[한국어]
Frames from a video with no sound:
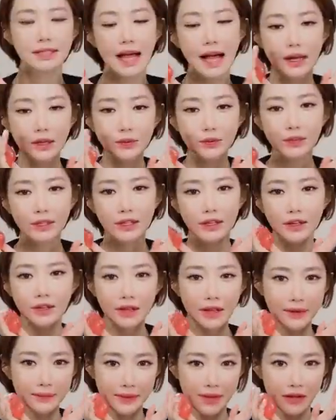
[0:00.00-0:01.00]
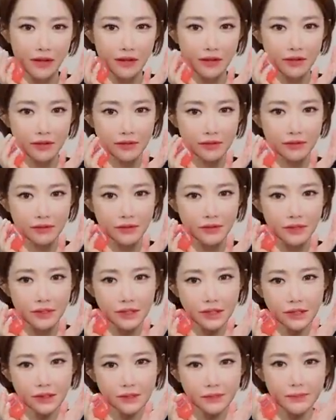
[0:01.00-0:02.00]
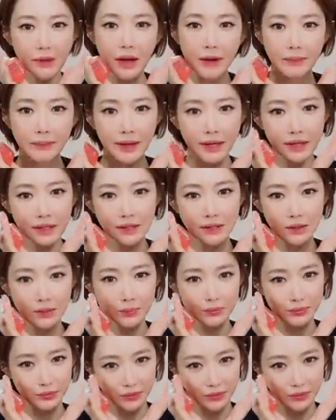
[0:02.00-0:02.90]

자고 일어나면 이 빵빵해서